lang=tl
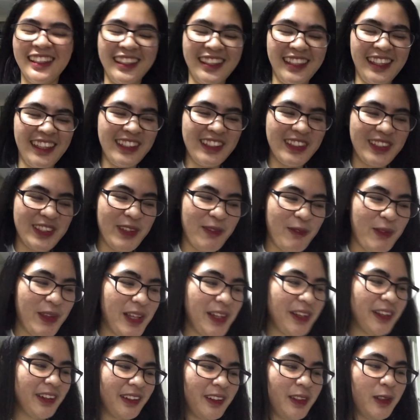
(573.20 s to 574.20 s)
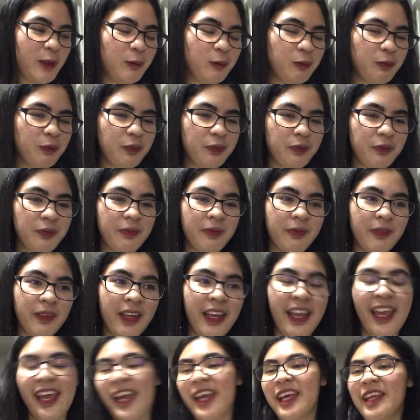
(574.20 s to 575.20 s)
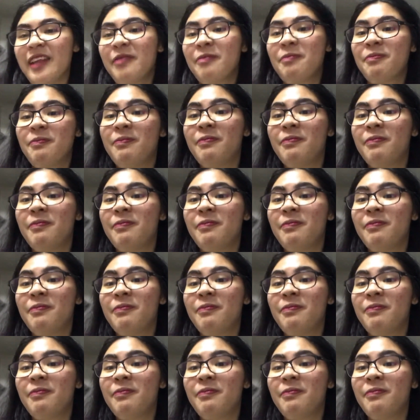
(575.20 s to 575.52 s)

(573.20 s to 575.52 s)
Ano sabihin ko? And,